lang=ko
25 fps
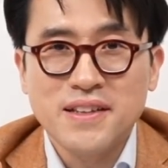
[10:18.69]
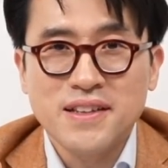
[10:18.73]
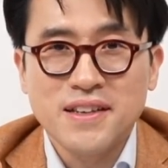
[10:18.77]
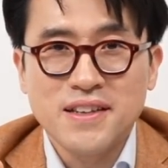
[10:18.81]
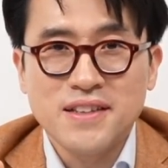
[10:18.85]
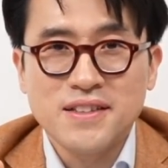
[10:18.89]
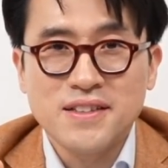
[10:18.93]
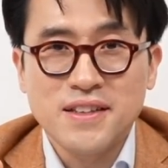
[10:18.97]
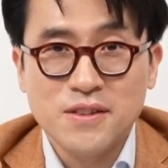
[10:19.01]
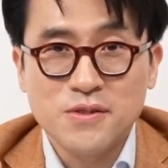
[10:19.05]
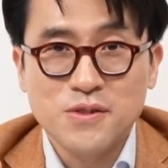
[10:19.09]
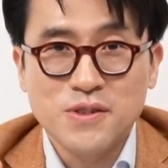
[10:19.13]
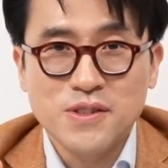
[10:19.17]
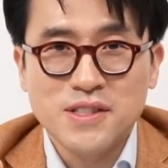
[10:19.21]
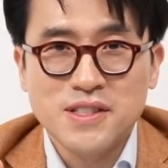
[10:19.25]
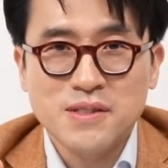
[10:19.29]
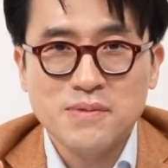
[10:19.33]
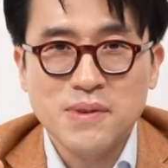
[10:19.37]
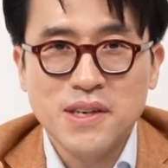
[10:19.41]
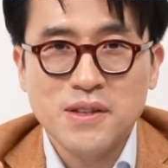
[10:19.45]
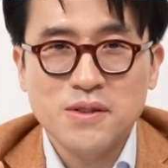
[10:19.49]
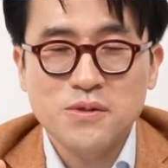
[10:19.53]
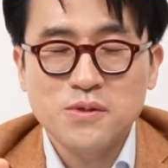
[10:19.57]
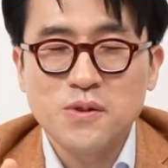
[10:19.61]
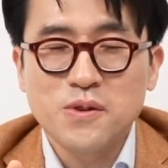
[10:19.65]
될 때도
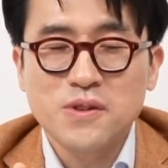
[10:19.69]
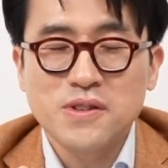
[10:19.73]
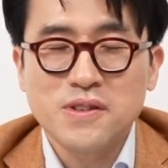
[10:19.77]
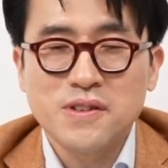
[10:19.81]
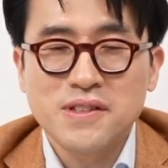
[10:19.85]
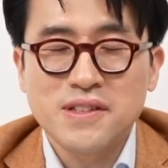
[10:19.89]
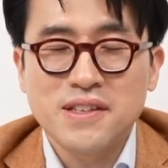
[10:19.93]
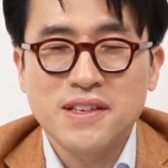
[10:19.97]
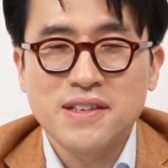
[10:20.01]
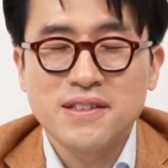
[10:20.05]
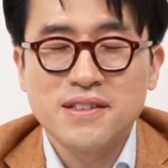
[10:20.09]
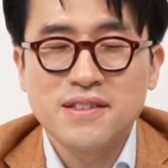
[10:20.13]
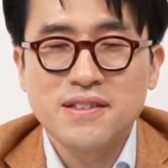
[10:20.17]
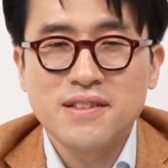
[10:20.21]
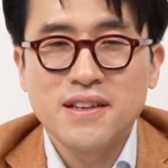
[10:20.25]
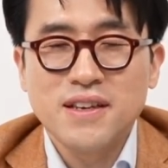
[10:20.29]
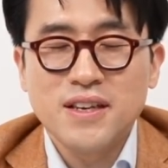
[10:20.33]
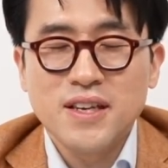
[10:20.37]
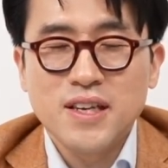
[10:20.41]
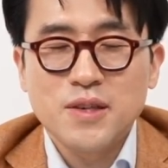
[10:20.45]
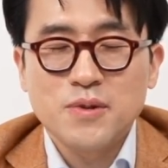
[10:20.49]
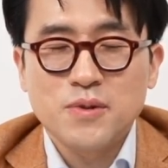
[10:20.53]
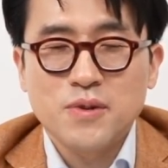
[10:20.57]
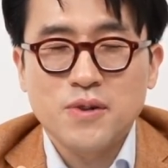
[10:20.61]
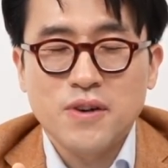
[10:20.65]
있지만 또 어떨 때는
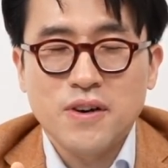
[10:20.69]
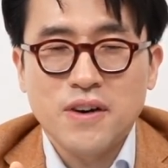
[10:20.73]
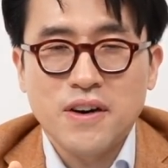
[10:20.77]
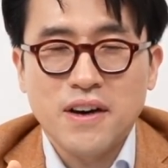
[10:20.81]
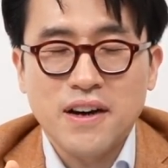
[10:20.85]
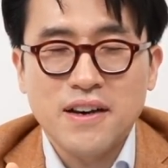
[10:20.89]
어,